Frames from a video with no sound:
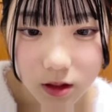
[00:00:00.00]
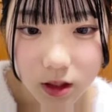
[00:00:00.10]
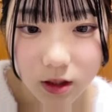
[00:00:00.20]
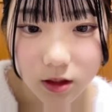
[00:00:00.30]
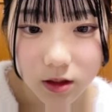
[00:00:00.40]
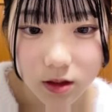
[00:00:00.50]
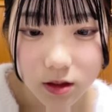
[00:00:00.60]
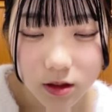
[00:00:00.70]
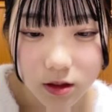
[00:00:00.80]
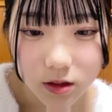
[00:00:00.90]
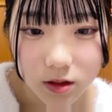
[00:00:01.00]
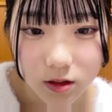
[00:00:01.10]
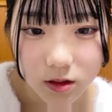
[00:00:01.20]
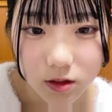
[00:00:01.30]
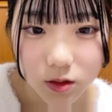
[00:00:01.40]
らね
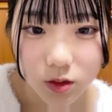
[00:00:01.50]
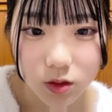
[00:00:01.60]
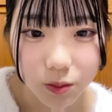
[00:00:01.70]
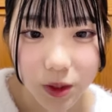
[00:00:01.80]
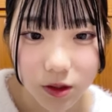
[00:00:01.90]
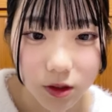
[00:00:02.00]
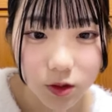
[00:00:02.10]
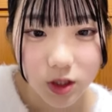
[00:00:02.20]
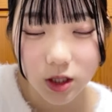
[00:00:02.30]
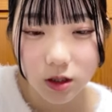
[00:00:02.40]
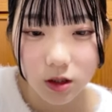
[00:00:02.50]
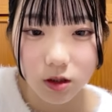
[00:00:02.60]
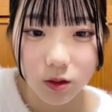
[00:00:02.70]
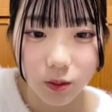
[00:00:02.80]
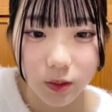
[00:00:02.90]
そうちょっとみんな気をつけ
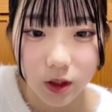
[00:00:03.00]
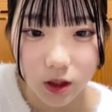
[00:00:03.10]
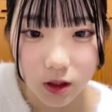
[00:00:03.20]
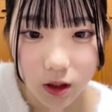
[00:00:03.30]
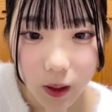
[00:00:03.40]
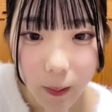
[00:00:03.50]
てほんまに。